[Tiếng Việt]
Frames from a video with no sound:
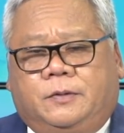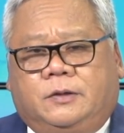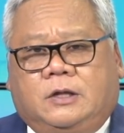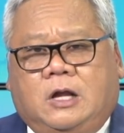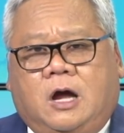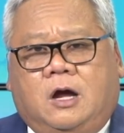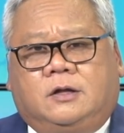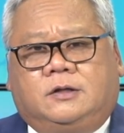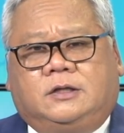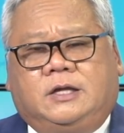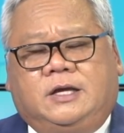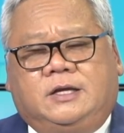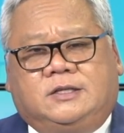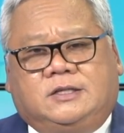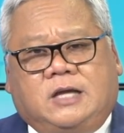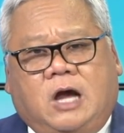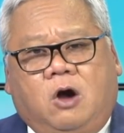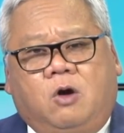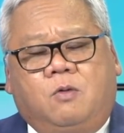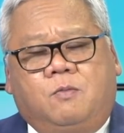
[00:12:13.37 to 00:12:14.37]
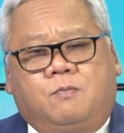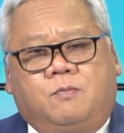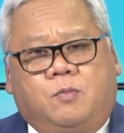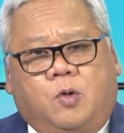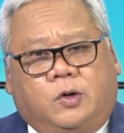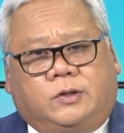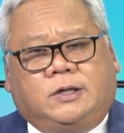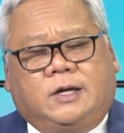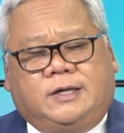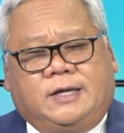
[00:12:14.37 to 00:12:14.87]
Đó, thì sau
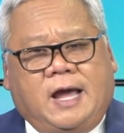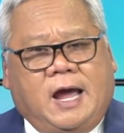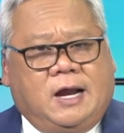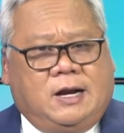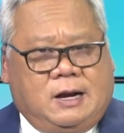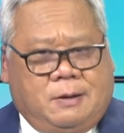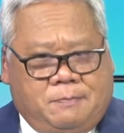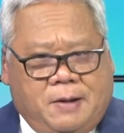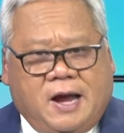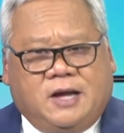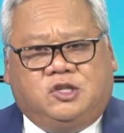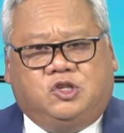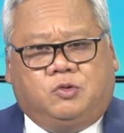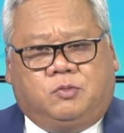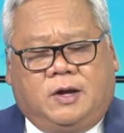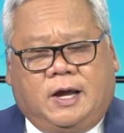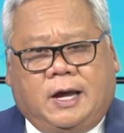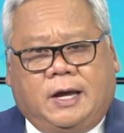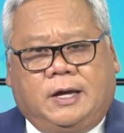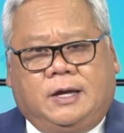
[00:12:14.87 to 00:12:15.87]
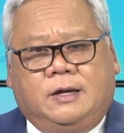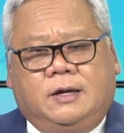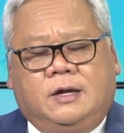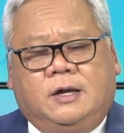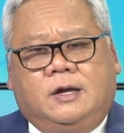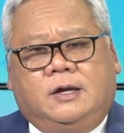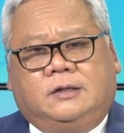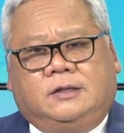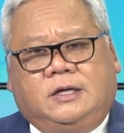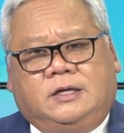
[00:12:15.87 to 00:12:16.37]
một thời gian là ba mươi ngày
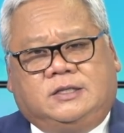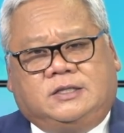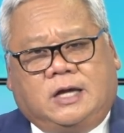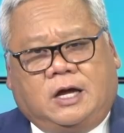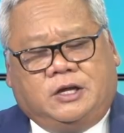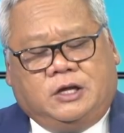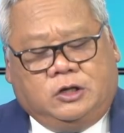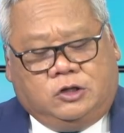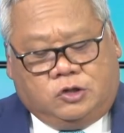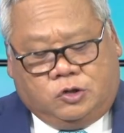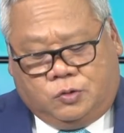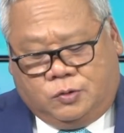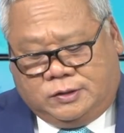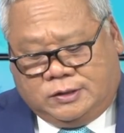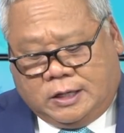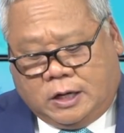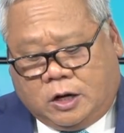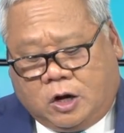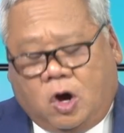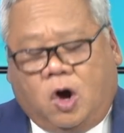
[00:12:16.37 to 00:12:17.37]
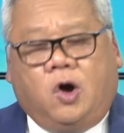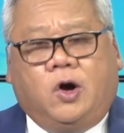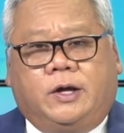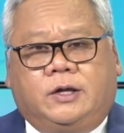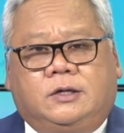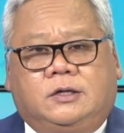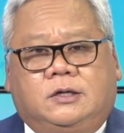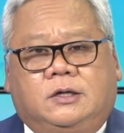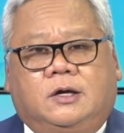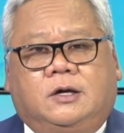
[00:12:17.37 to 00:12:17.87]
thì Sở Di trú sẽ
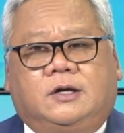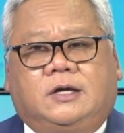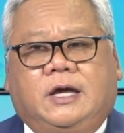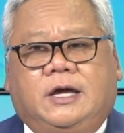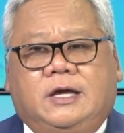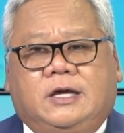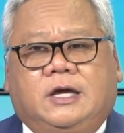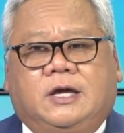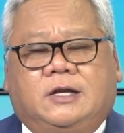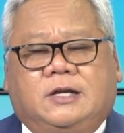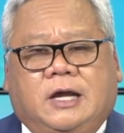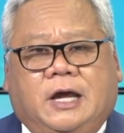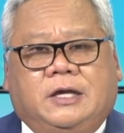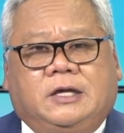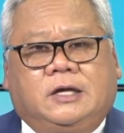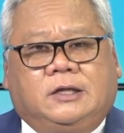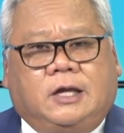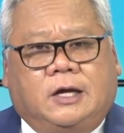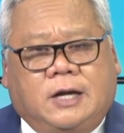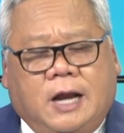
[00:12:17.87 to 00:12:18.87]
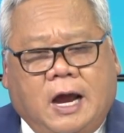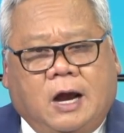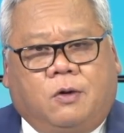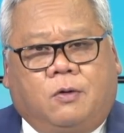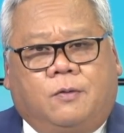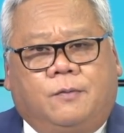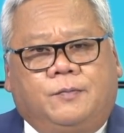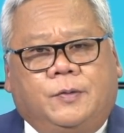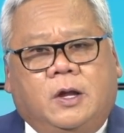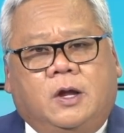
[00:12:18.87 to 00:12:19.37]
coi những cái ý kiến này như thế
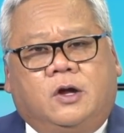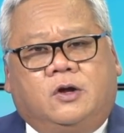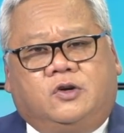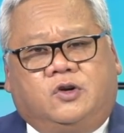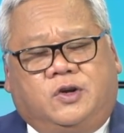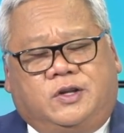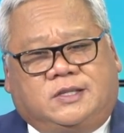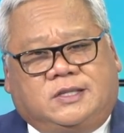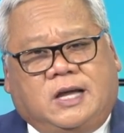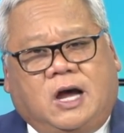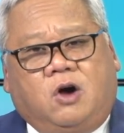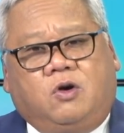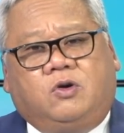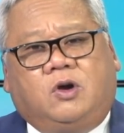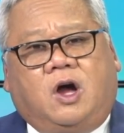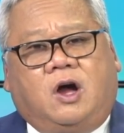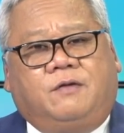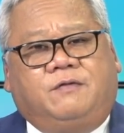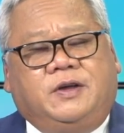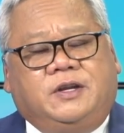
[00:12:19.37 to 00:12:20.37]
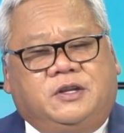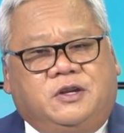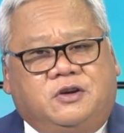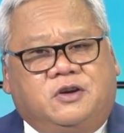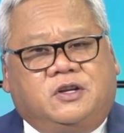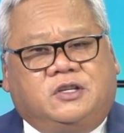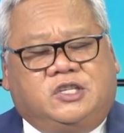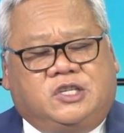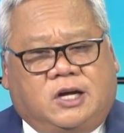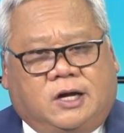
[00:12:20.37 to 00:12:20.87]
nào, rồi sau đó mới
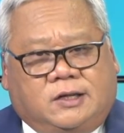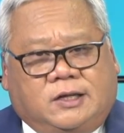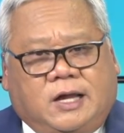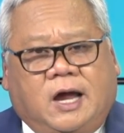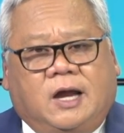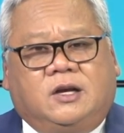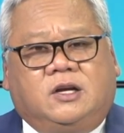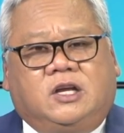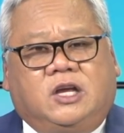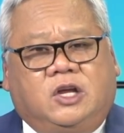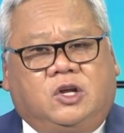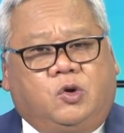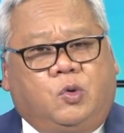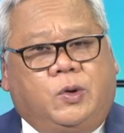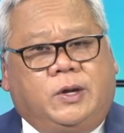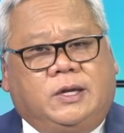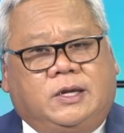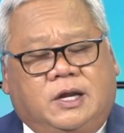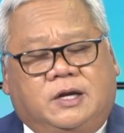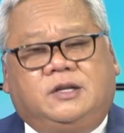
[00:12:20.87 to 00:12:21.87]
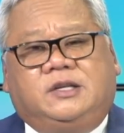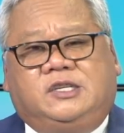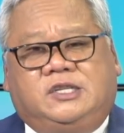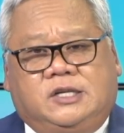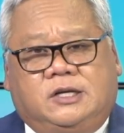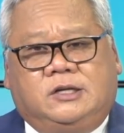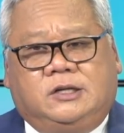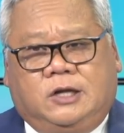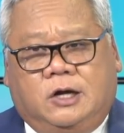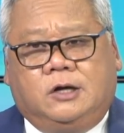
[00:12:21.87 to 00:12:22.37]
đưa trở thành cái quy định
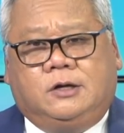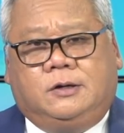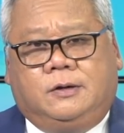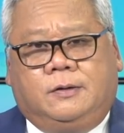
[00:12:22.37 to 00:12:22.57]
chính thức.